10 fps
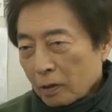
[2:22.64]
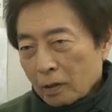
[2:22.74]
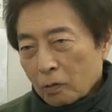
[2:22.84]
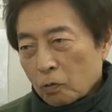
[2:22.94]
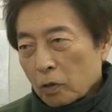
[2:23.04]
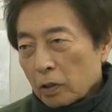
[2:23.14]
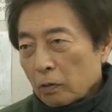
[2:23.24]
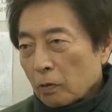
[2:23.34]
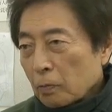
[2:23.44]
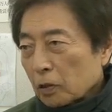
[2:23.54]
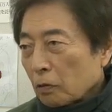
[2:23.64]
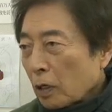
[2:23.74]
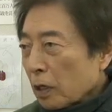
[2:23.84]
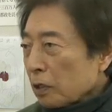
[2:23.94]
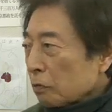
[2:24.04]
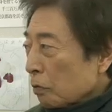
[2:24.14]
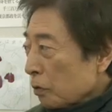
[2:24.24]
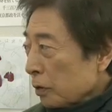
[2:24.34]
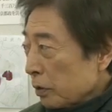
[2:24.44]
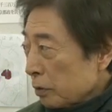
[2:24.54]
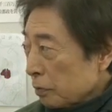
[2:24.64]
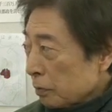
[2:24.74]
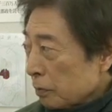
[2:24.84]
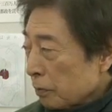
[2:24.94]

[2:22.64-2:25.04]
だからこれねまた若い人が多いんですよ、